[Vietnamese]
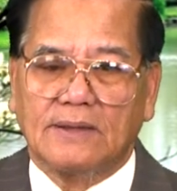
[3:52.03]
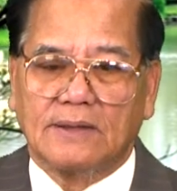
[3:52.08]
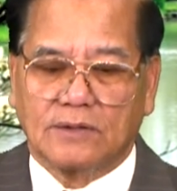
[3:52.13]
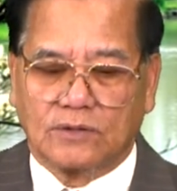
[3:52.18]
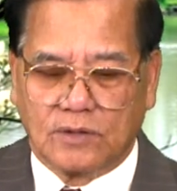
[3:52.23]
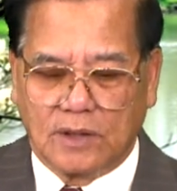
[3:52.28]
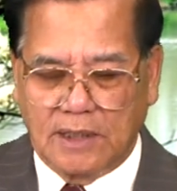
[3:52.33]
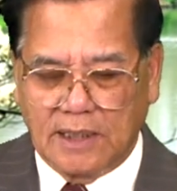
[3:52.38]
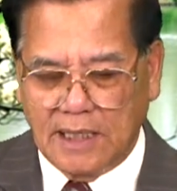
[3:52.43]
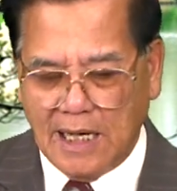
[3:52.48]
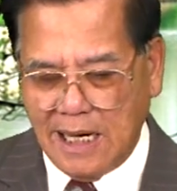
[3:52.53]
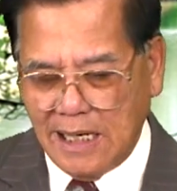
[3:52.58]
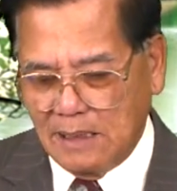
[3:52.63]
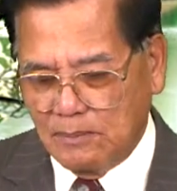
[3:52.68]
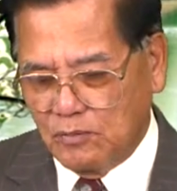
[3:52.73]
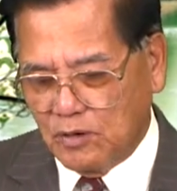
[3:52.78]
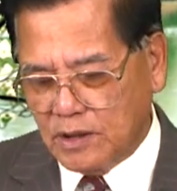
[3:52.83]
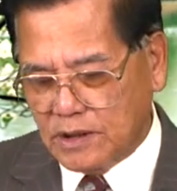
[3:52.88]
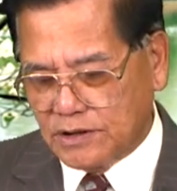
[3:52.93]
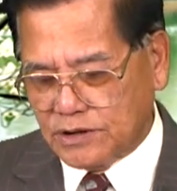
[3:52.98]
Cho nên đây là
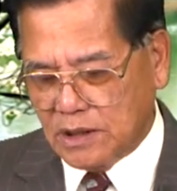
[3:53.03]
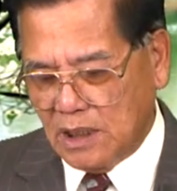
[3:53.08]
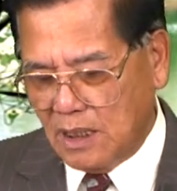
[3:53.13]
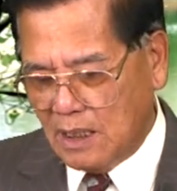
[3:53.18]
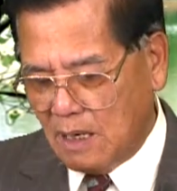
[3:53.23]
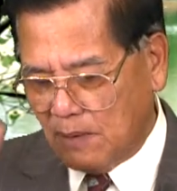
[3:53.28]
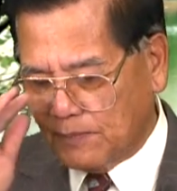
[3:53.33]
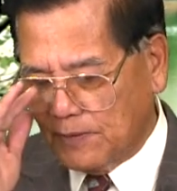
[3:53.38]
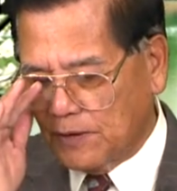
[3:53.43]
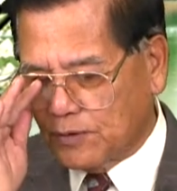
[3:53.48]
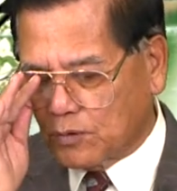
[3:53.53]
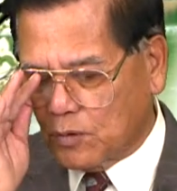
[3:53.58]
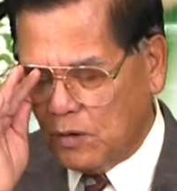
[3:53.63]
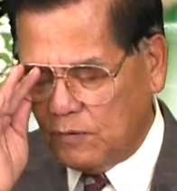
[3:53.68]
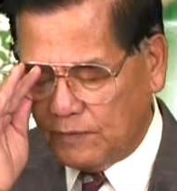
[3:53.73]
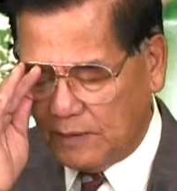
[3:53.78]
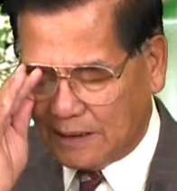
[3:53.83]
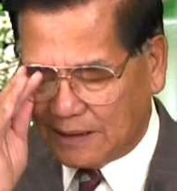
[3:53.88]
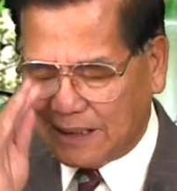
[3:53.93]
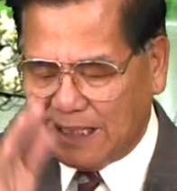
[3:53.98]
một cái trường hợp để quý
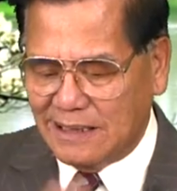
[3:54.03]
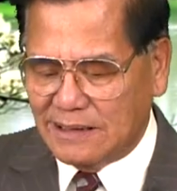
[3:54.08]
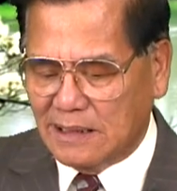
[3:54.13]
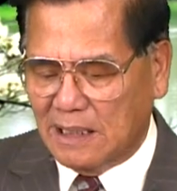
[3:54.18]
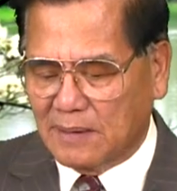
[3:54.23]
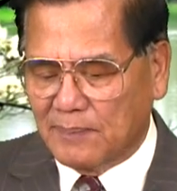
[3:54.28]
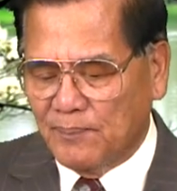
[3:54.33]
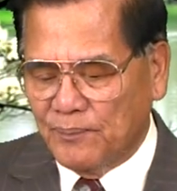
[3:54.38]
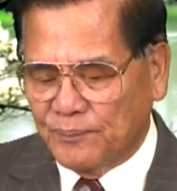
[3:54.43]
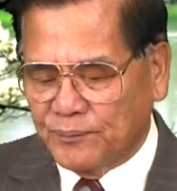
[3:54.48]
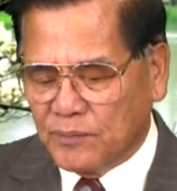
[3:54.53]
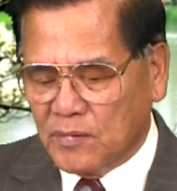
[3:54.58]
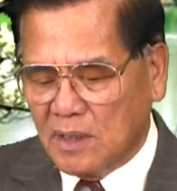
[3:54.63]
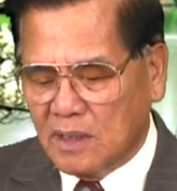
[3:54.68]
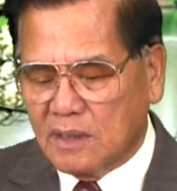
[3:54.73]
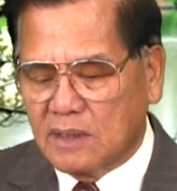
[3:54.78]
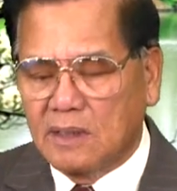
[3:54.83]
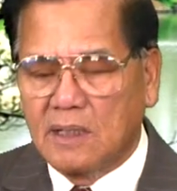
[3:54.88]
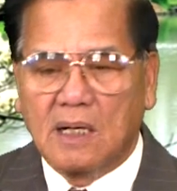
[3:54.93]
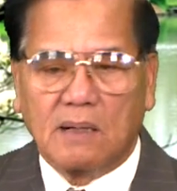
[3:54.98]
vị thấy rằng
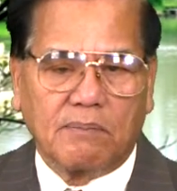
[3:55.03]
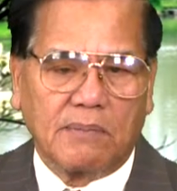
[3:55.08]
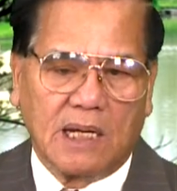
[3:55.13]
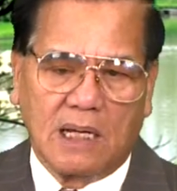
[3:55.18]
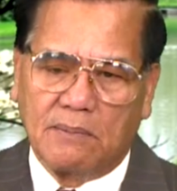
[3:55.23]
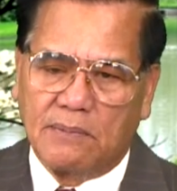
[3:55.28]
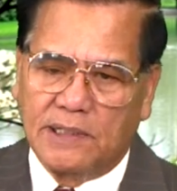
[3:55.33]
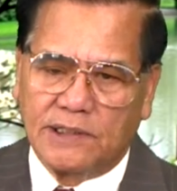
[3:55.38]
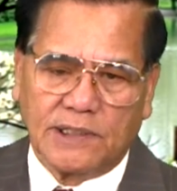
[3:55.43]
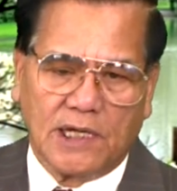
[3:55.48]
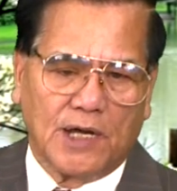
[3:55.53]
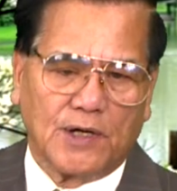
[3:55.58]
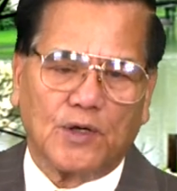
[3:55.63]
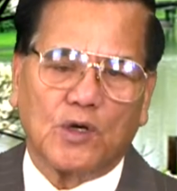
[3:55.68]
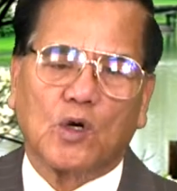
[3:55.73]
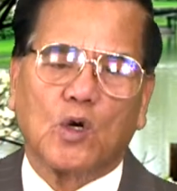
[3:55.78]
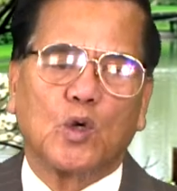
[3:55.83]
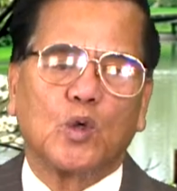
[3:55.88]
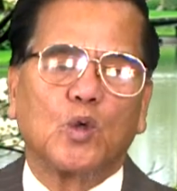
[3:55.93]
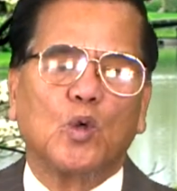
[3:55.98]
nước Mỹ bây giờ nó
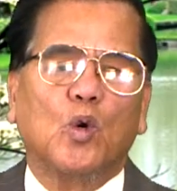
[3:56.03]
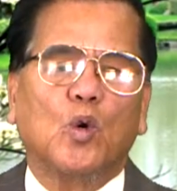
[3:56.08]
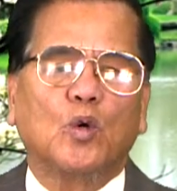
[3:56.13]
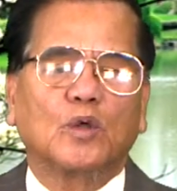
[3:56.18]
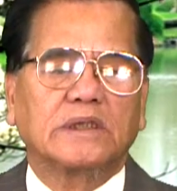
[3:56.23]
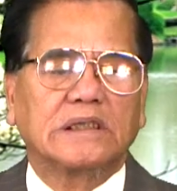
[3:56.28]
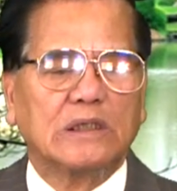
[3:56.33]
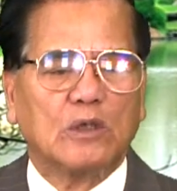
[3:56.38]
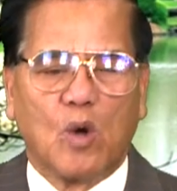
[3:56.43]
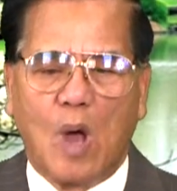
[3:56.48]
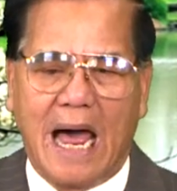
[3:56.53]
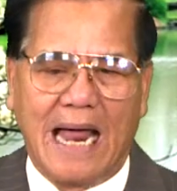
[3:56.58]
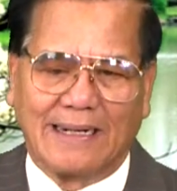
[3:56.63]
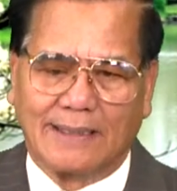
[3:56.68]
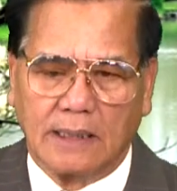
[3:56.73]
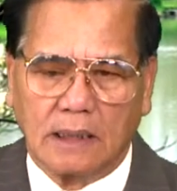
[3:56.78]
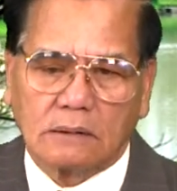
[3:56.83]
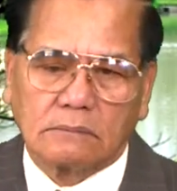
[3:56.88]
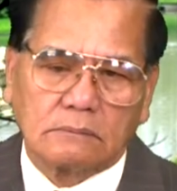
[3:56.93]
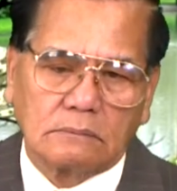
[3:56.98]
có đủ thứ loạn hết.